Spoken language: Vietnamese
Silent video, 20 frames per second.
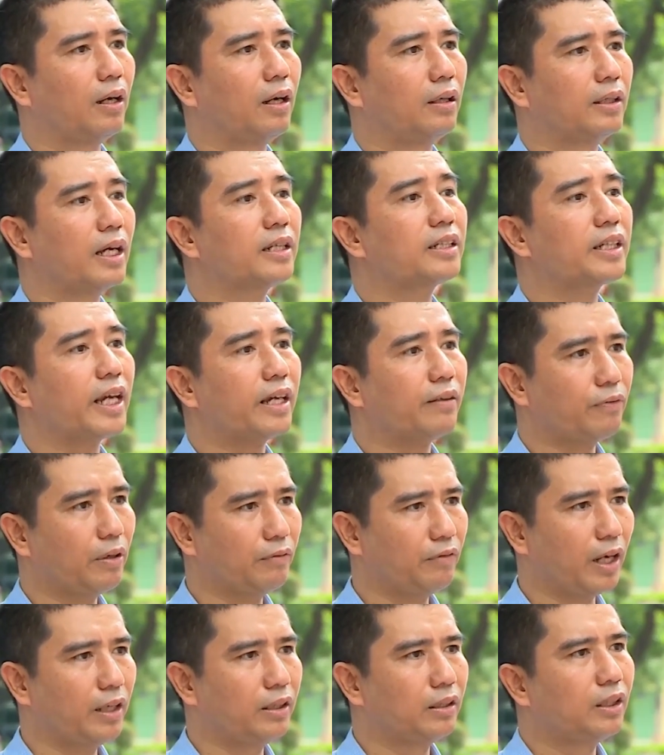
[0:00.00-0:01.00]
nhận xét
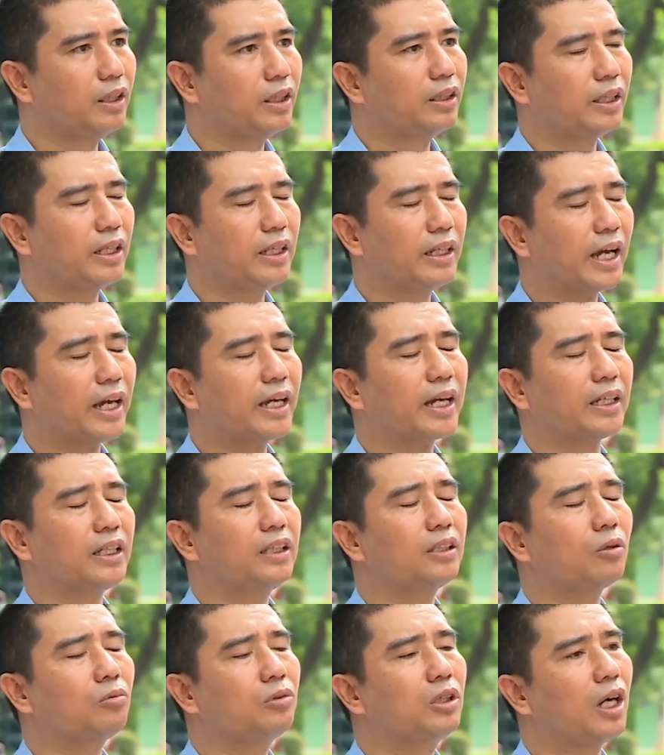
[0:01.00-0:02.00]
vân vân. Thì ngay cả
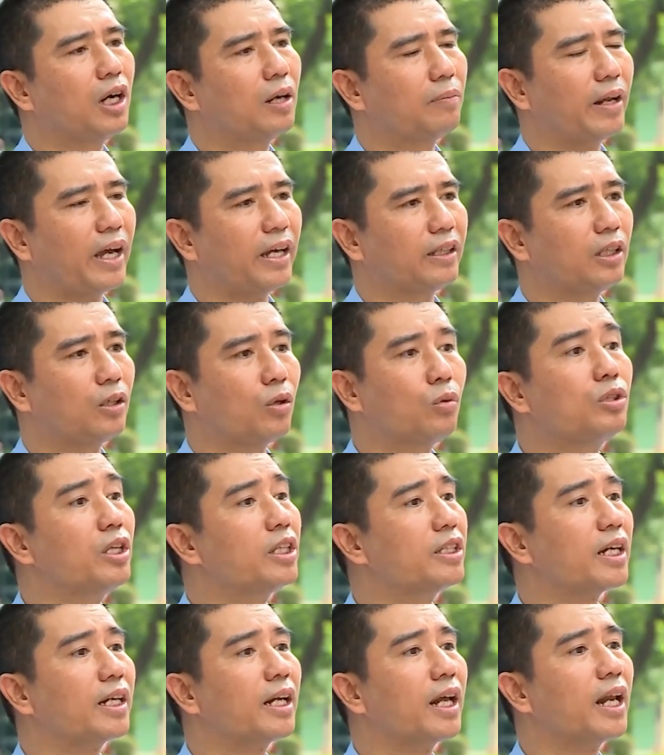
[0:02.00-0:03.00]
những trong trường hợp này thì cũng
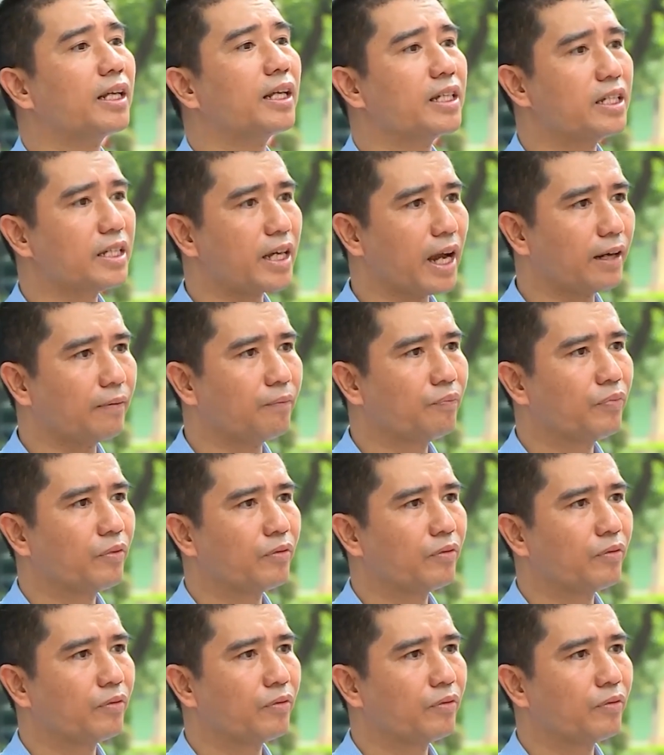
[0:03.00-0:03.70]
chưa chắc đã là chính xác.